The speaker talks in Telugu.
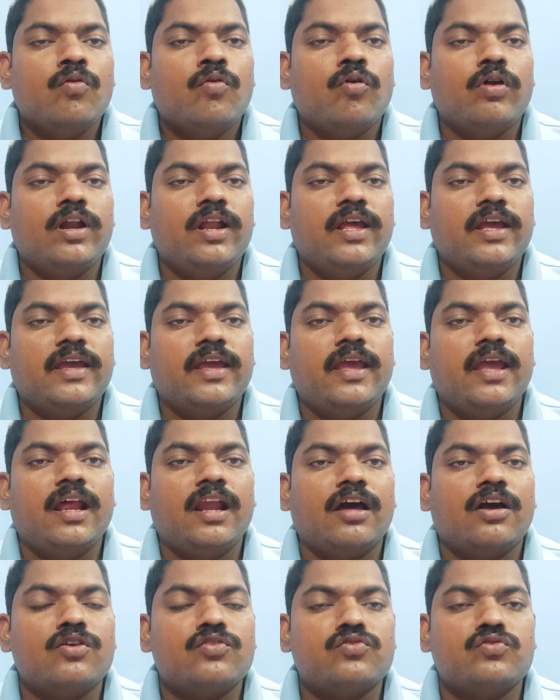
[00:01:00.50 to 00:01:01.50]
కొన్ని
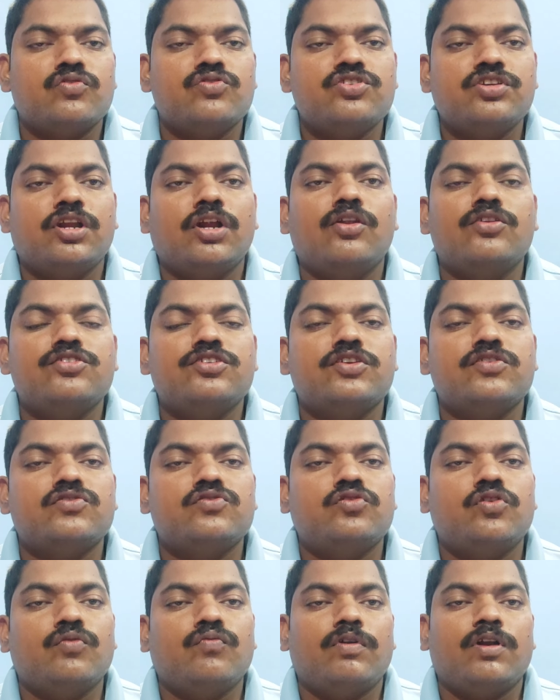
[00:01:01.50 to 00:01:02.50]
కీలక సూచనలు
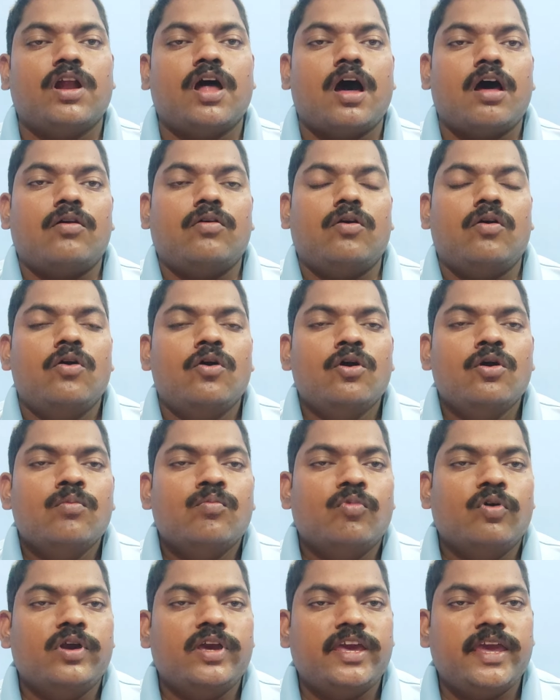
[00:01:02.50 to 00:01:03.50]
చేస్తూ ఉన్నారు
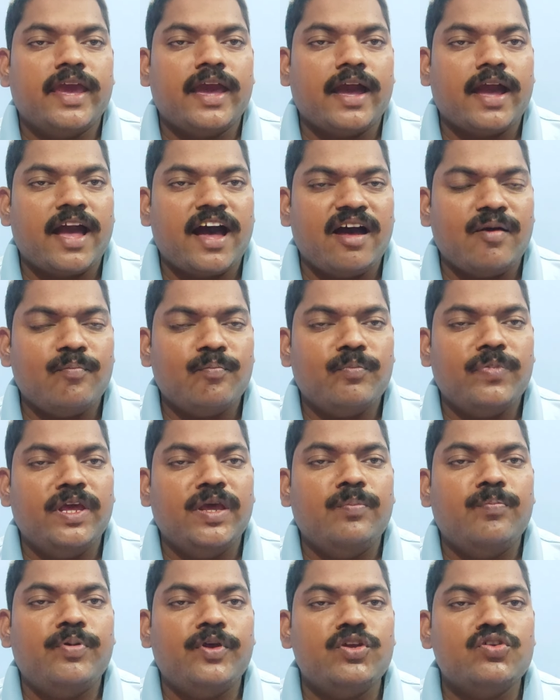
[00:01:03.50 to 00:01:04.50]
ముఖ్యంగా
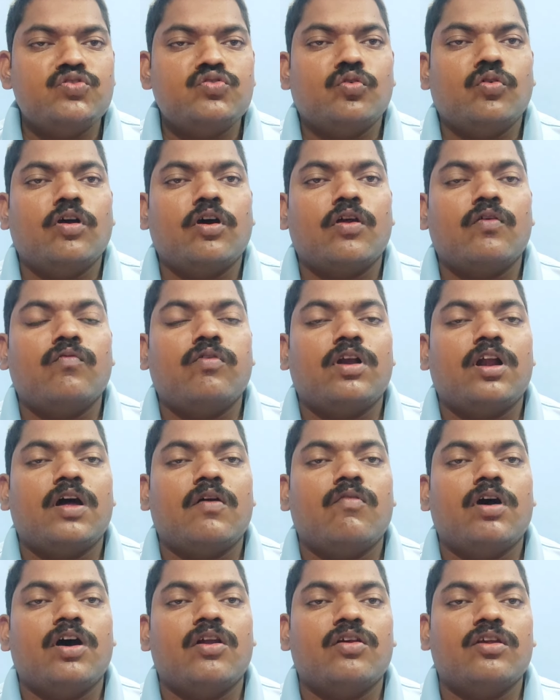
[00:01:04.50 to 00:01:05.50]
బీపీ షుగర్
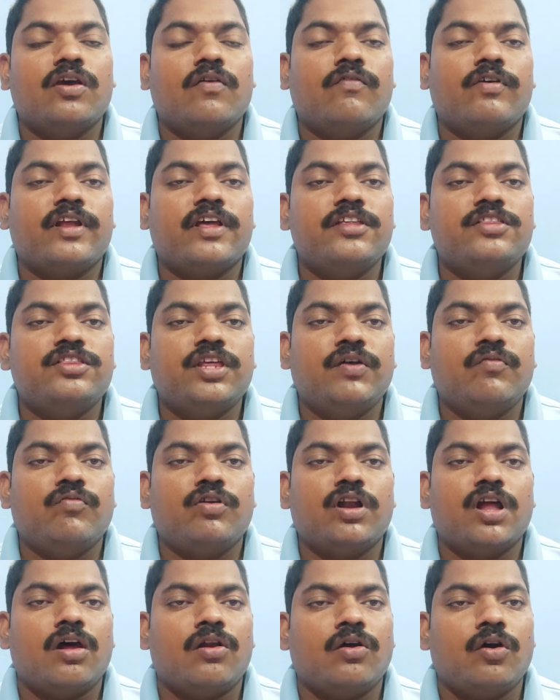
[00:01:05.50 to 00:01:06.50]
ఉన్నవారు ఎవరైతే
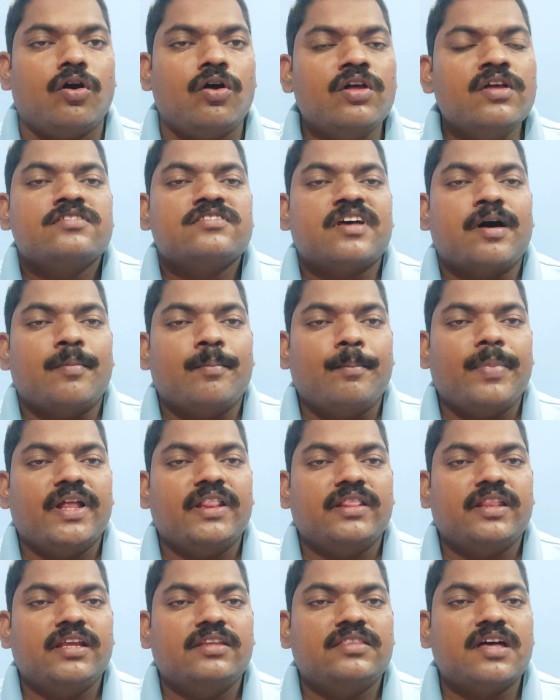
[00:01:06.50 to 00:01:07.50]
ఉన్నారో
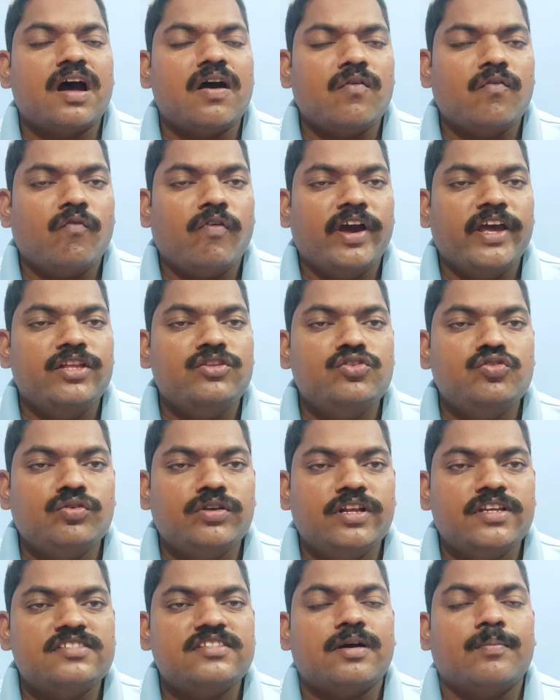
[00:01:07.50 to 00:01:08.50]
సంబంధిత
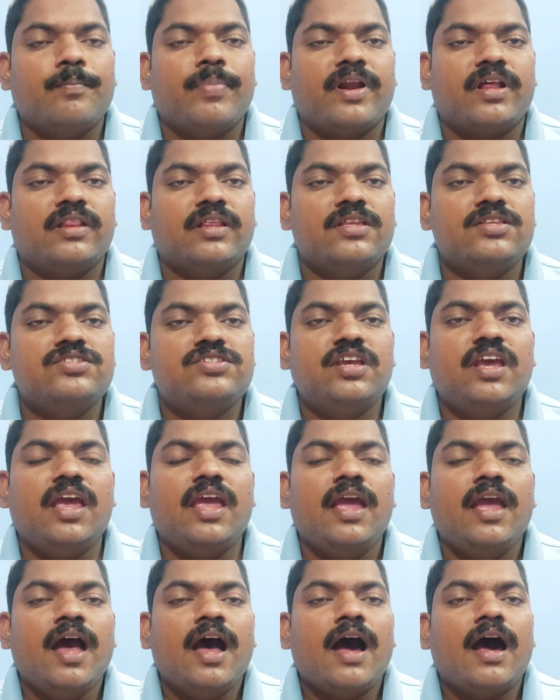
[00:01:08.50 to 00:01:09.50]
వైద్యున్ని సంప్రదించి
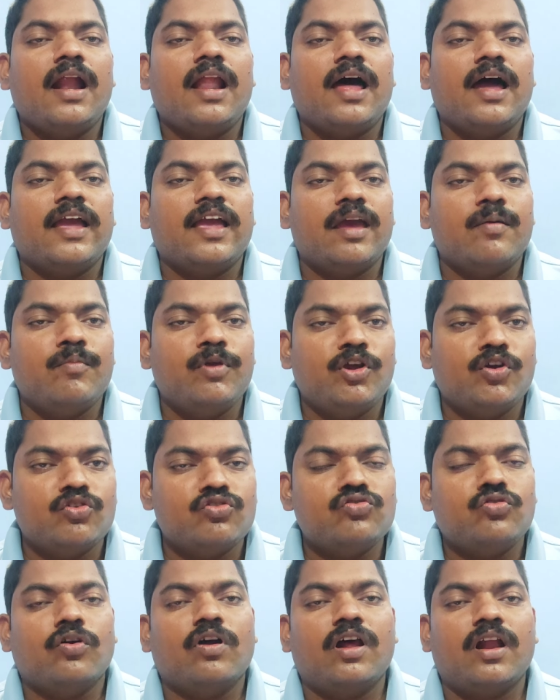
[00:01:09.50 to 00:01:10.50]
అలాగే మీకు
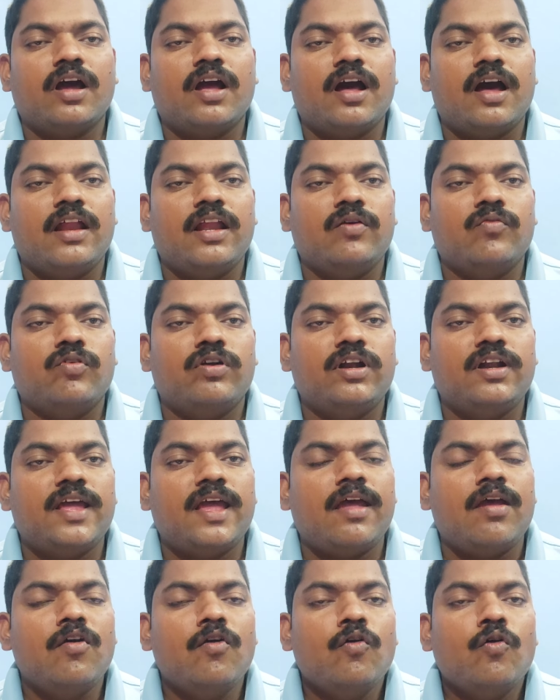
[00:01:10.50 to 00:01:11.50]
షుగర్ కాని
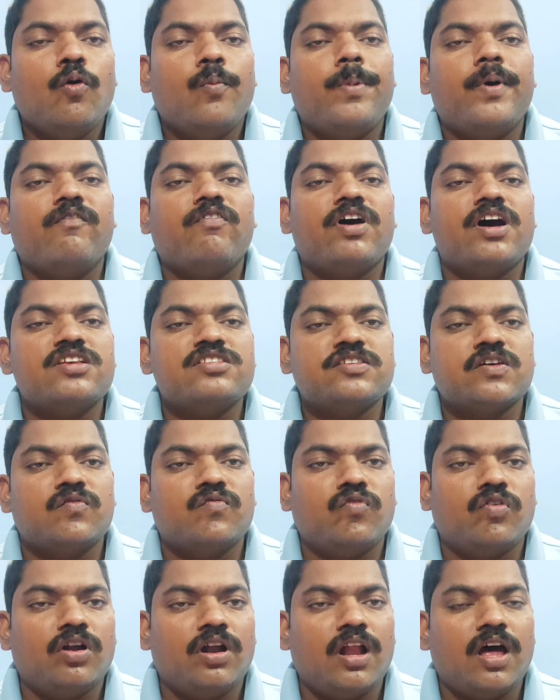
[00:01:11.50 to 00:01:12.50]
ఉంటే ఉపవాసం
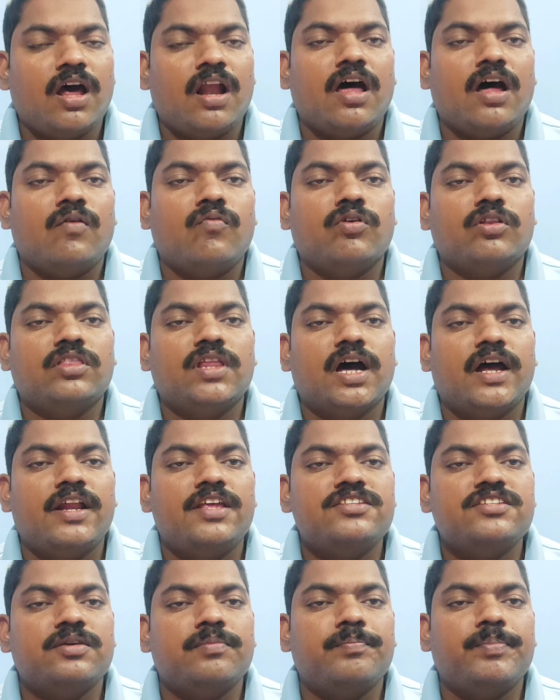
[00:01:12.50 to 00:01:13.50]
ఉండాలా వద్దా
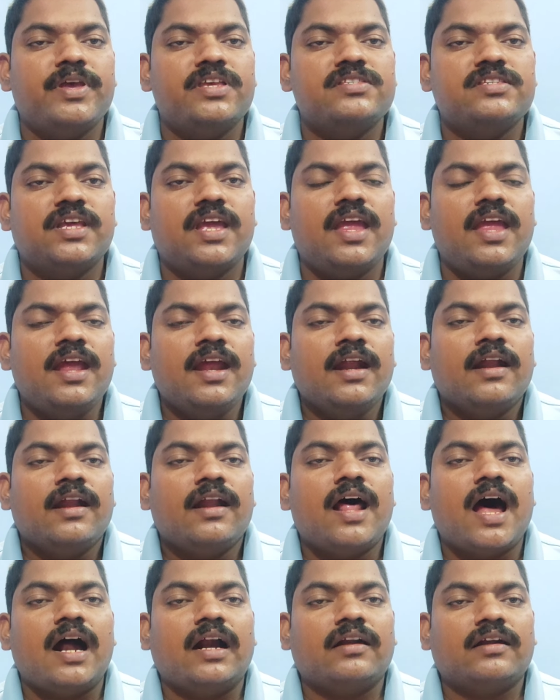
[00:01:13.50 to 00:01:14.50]
అని చెప్పేసి
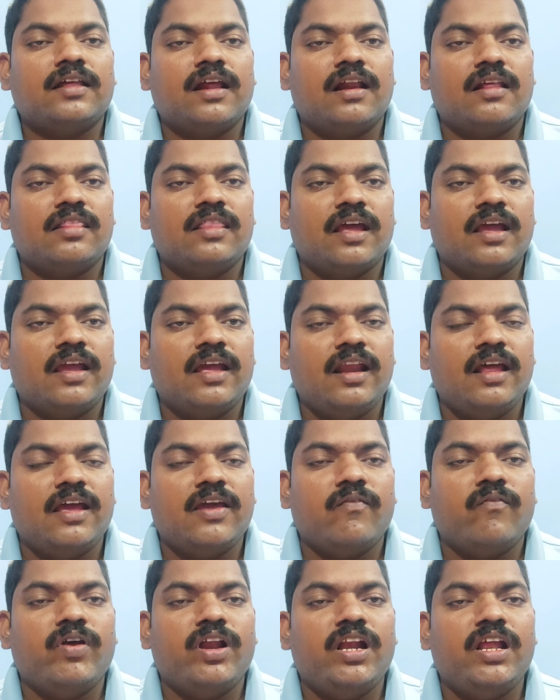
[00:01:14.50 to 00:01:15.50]
డాక్టర్
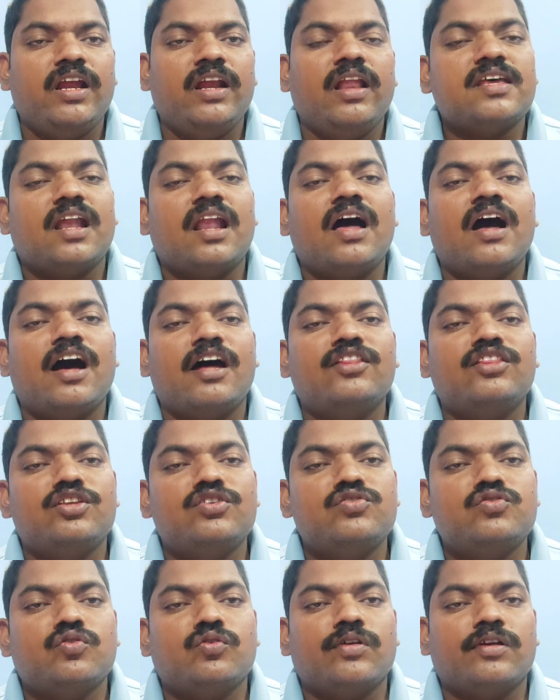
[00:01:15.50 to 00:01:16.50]
దగ్గరికి వెళ్లి సలహా
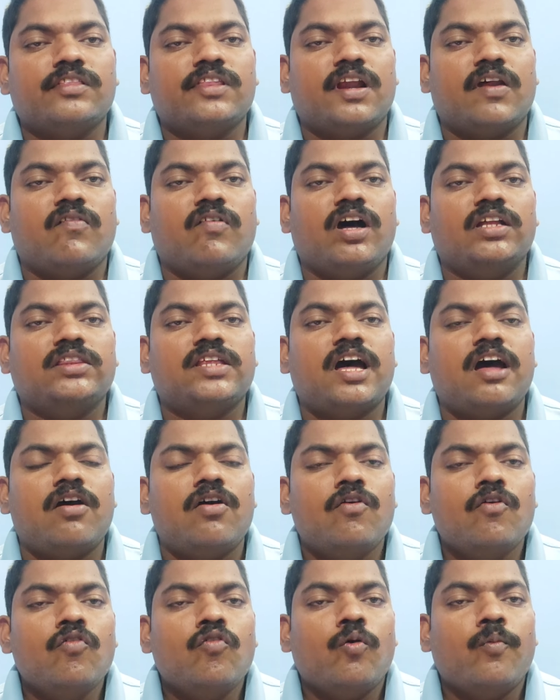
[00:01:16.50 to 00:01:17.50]
తీసుకున్న తర్వాత
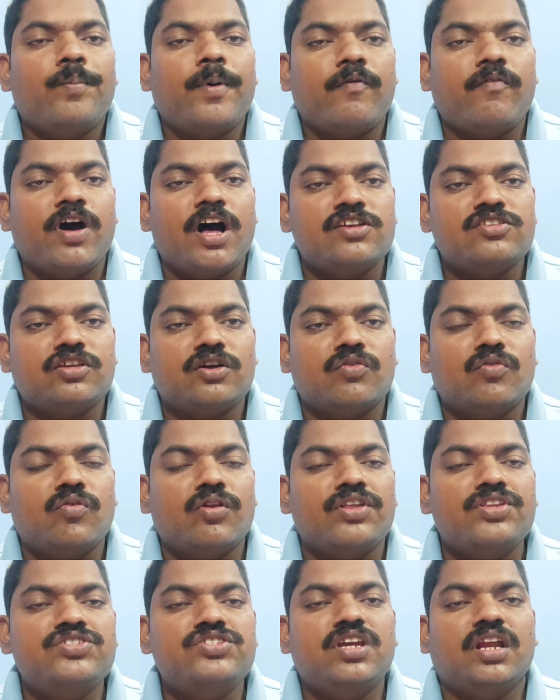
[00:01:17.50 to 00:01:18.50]
ఉపవాసం
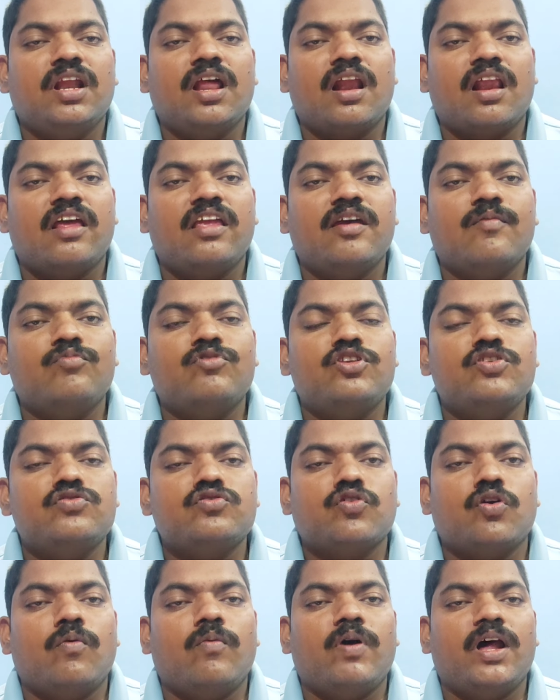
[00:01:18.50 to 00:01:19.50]
గురించి నిర్ణయం
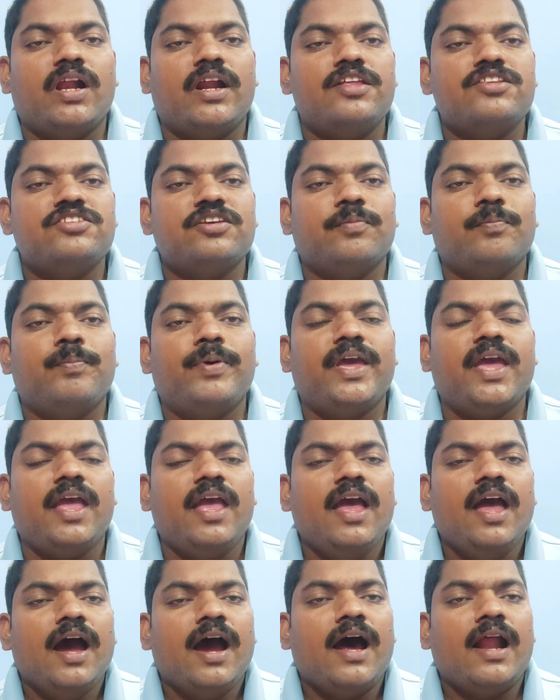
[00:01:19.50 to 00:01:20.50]
తీసుకోవాలని చెప్పి
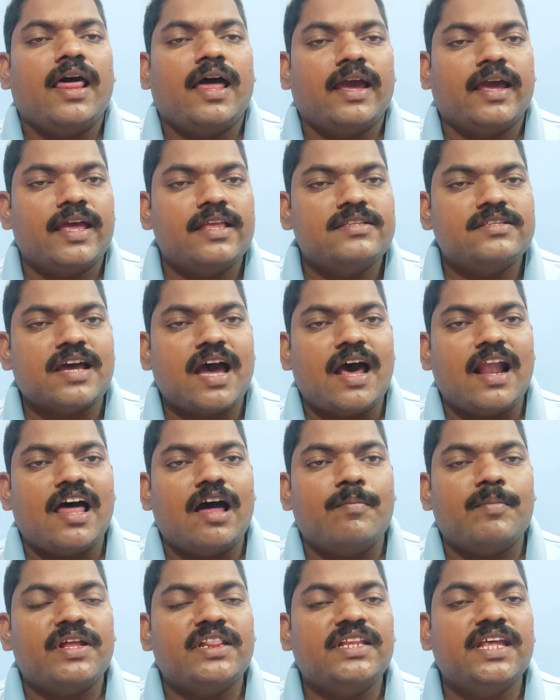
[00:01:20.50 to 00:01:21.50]
అలాగే
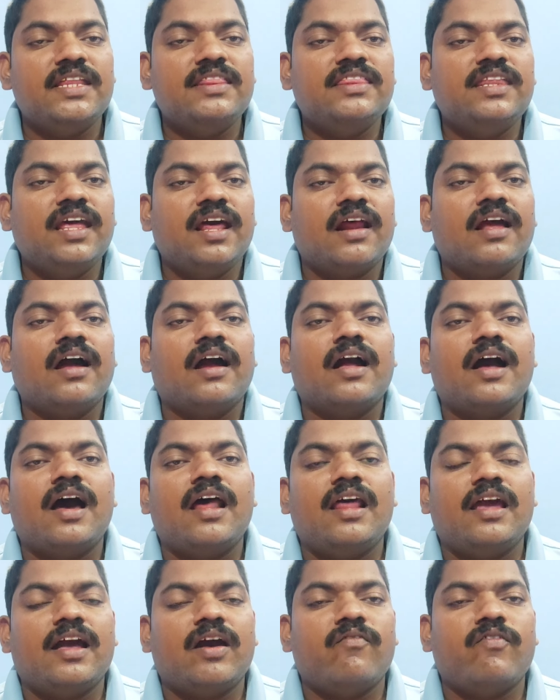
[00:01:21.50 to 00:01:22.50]
చాలా మంది
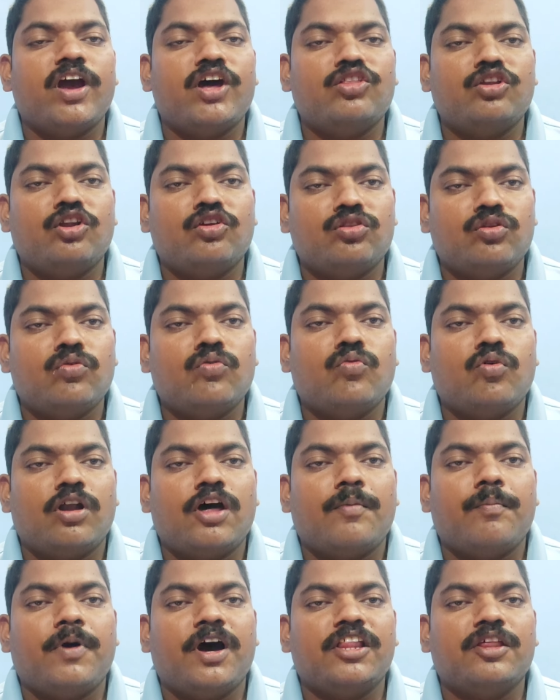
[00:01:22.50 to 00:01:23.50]
దీర్ఘకాలిక వ్యాధులతో
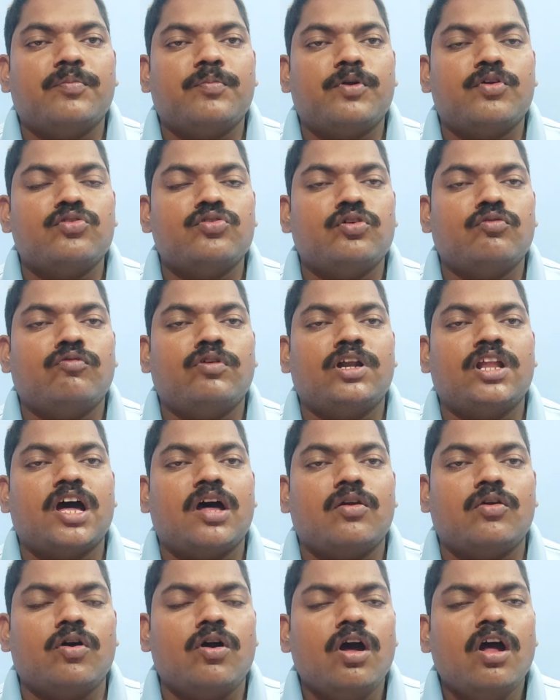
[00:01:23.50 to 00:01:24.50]
కూడా బాధపడుతూ
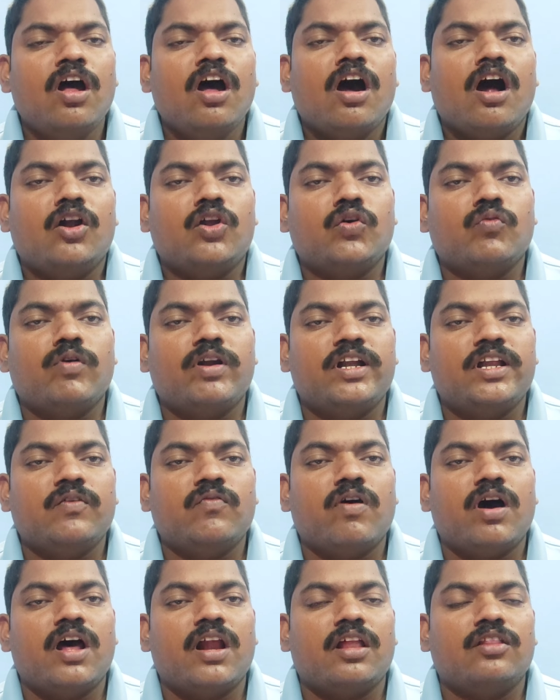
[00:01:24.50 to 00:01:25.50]
ఉంటారు అటువంటి
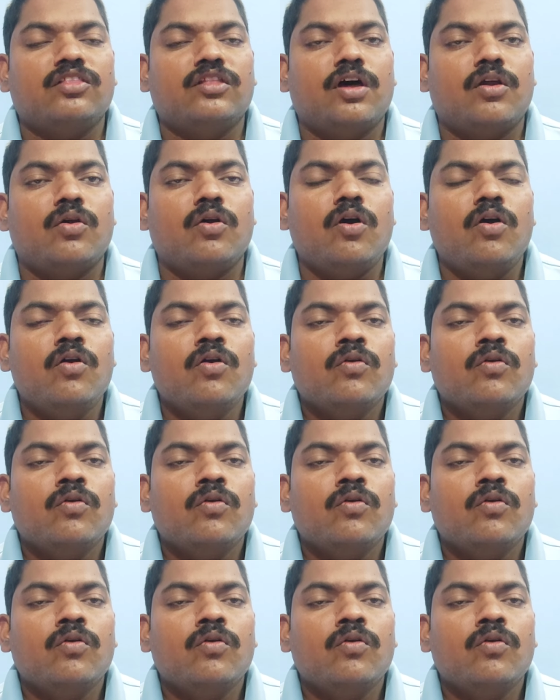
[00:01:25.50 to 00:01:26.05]
వారందరూ